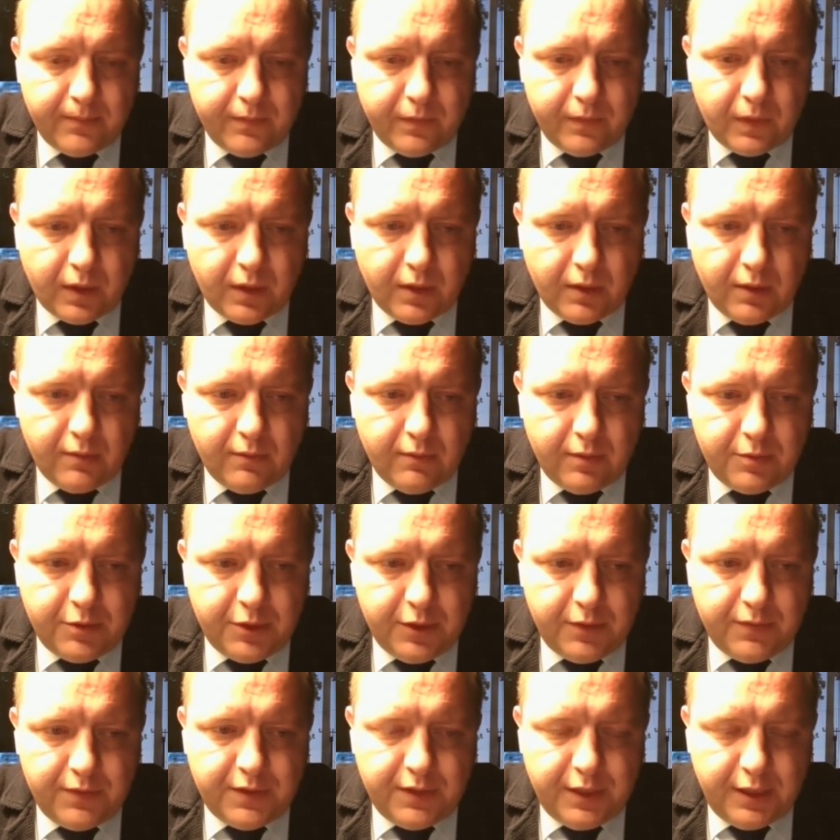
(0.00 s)

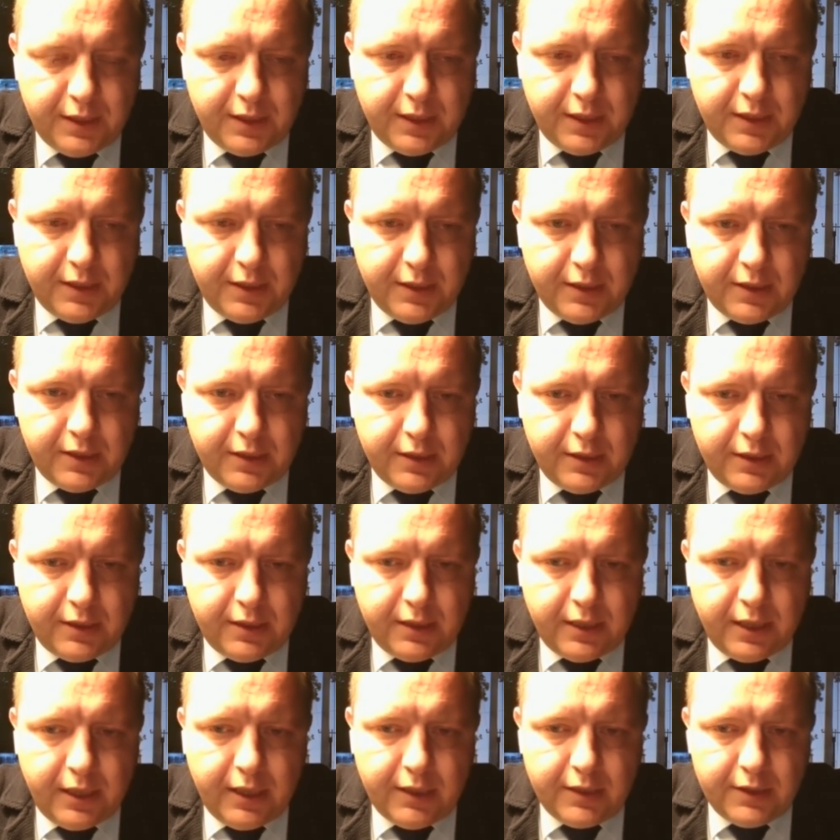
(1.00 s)
Вообще всех этих
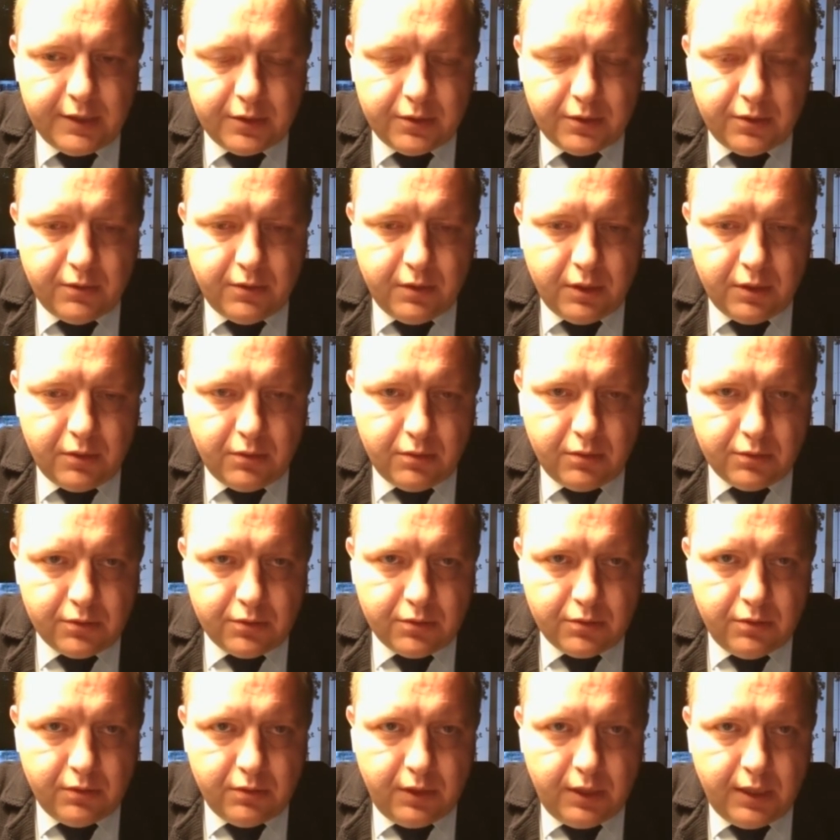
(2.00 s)
корректировок он
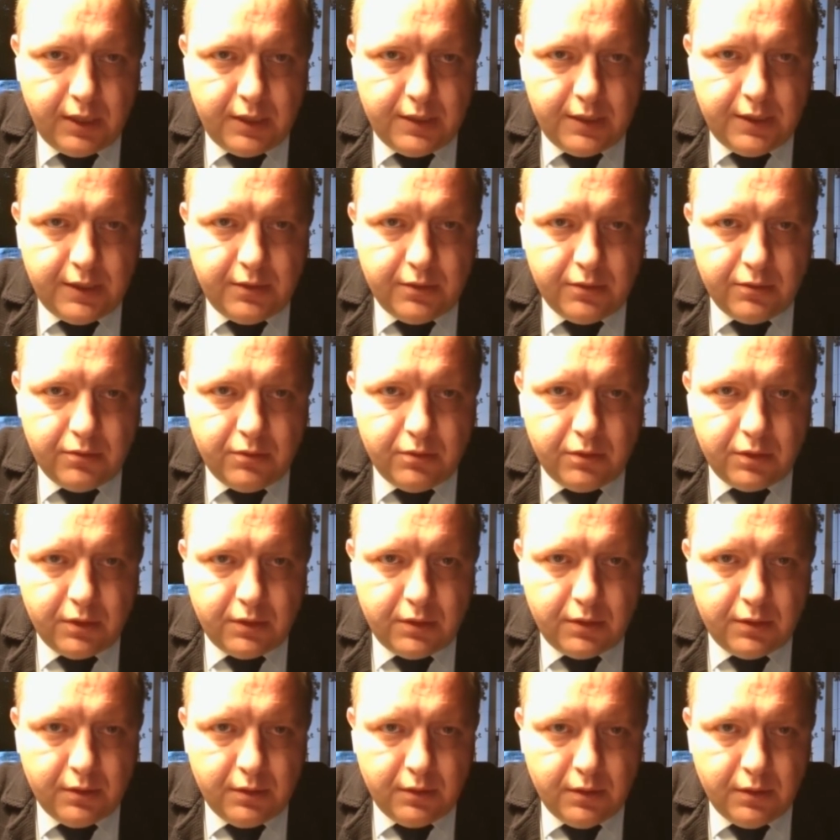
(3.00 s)
шел не один год.